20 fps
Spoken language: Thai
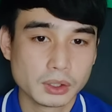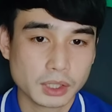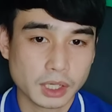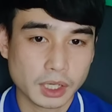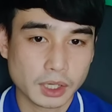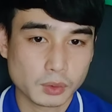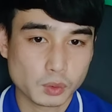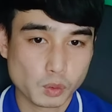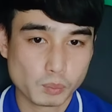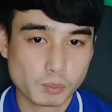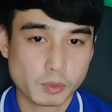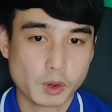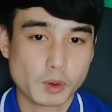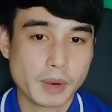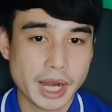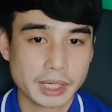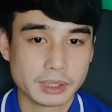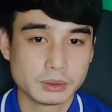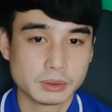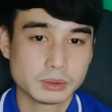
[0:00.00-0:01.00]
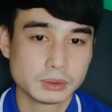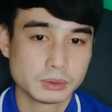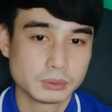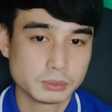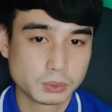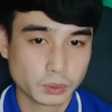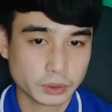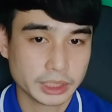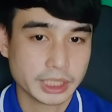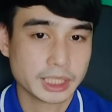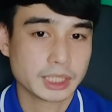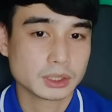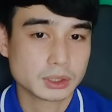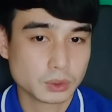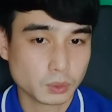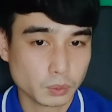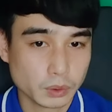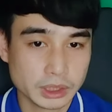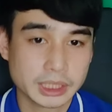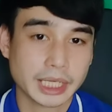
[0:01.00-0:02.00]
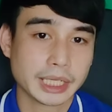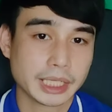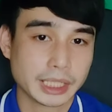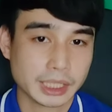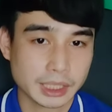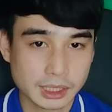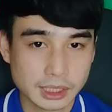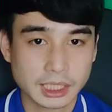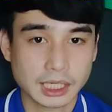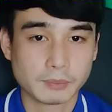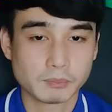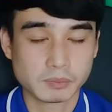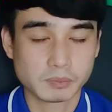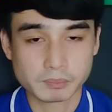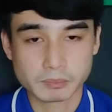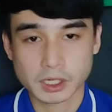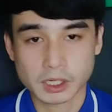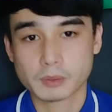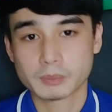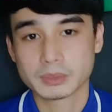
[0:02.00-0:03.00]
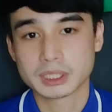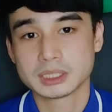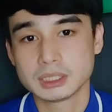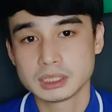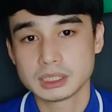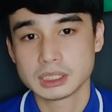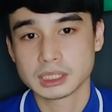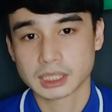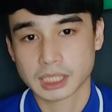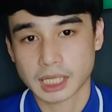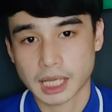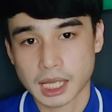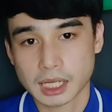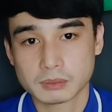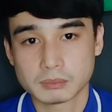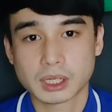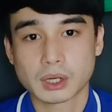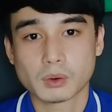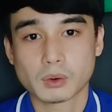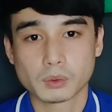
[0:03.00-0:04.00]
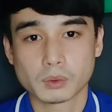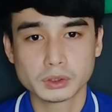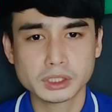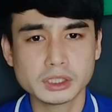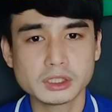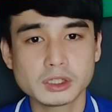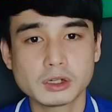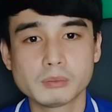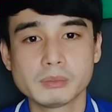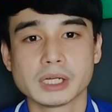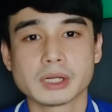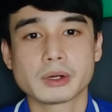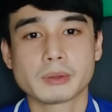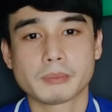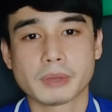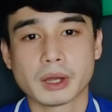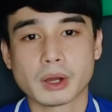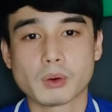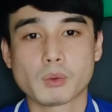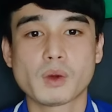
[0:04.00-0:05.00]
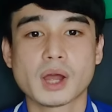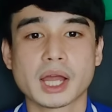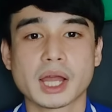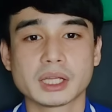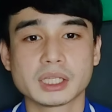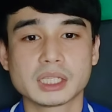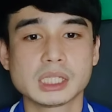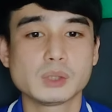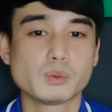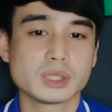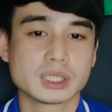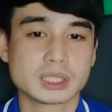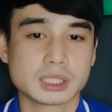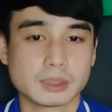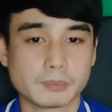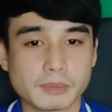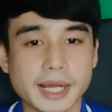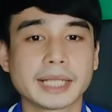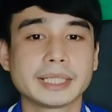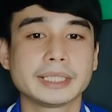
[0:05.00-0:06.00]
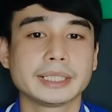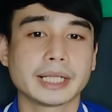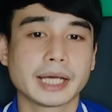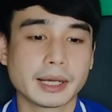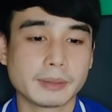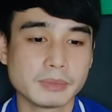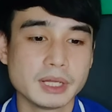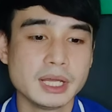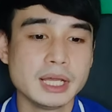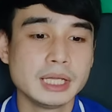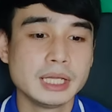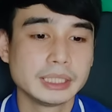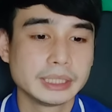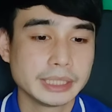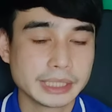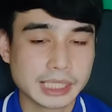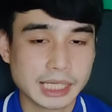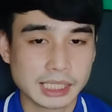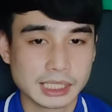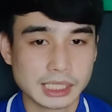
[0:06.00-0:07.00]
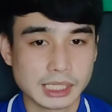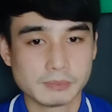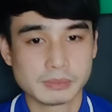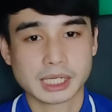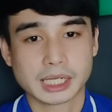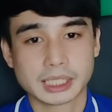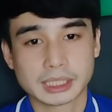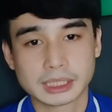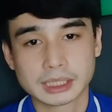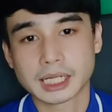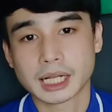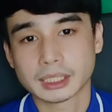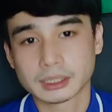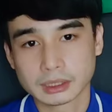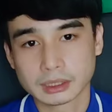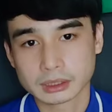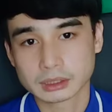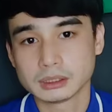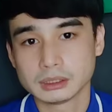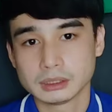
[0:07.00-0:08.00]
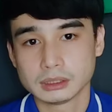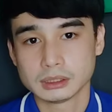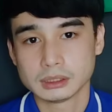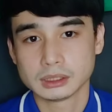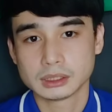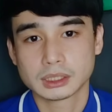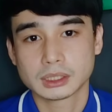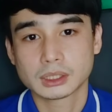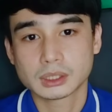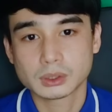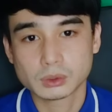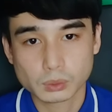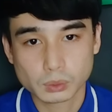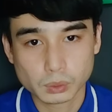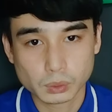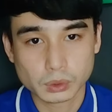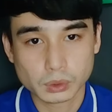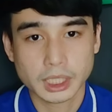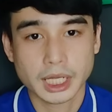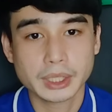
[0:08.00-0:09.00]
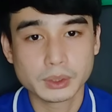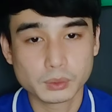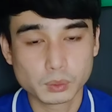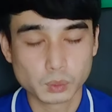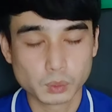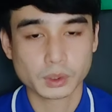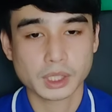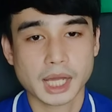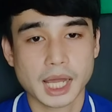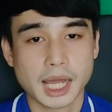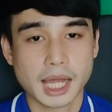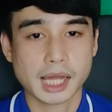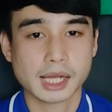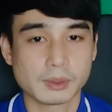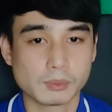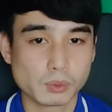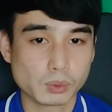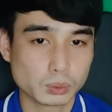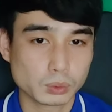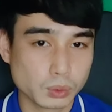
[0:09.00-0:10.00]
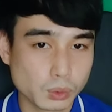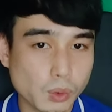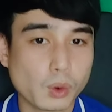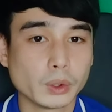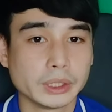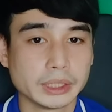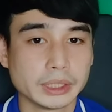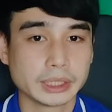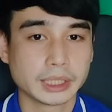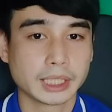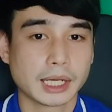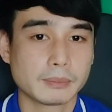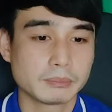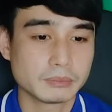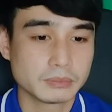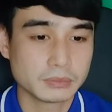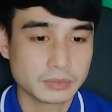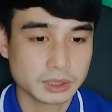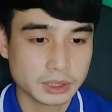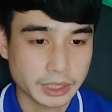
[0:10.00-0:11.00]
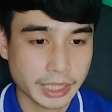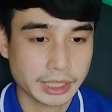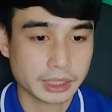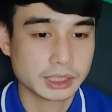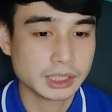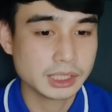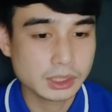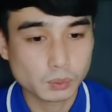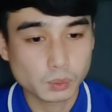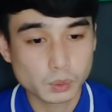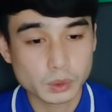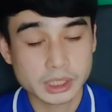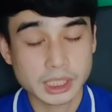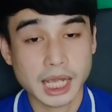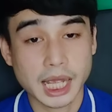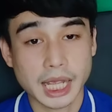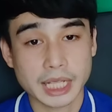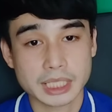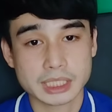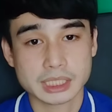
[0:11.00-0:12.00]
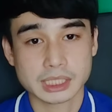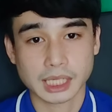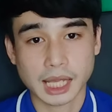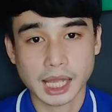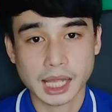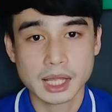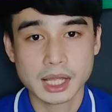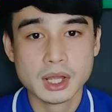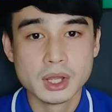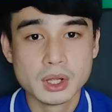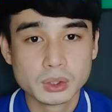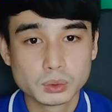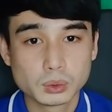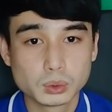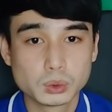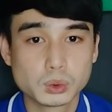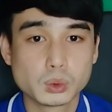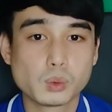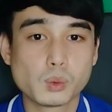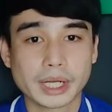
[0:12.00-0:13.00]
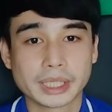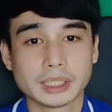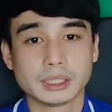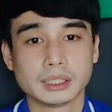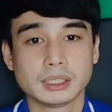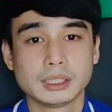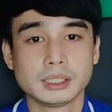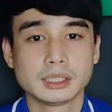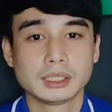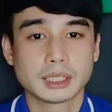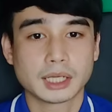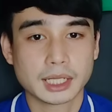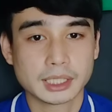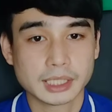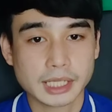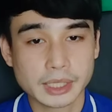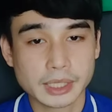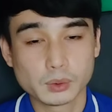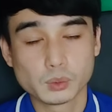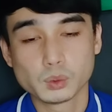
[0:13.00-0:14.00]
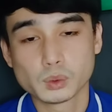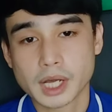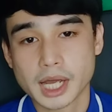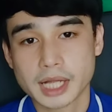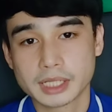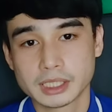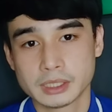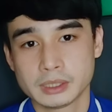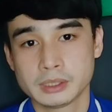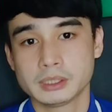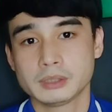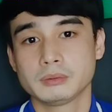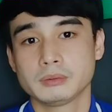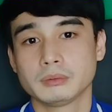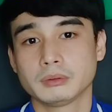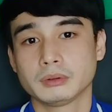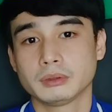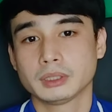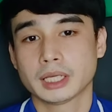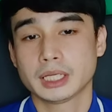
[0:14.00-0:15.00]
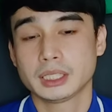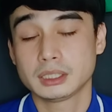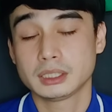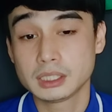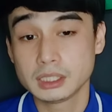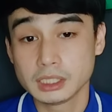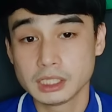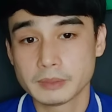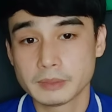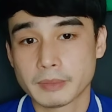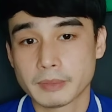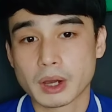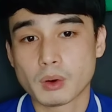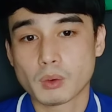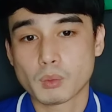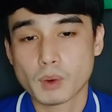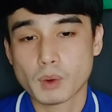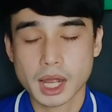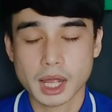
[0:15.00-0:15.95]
กลุ่มเป้าหมายพวกนี้สนใจกับเข้ามาซื้อสินค้าของเรานั่นก็เหมือนหมายว่าคีย์เวิร์ดสำคัญนะครับในการทำการตลาดนั่นคือให้คุณค่ากับทุกคนนะครับแทนที่คุณจะขายสินค้าทุกๆวันการให้คุณค่านี้ในที่นี้หมายความว่า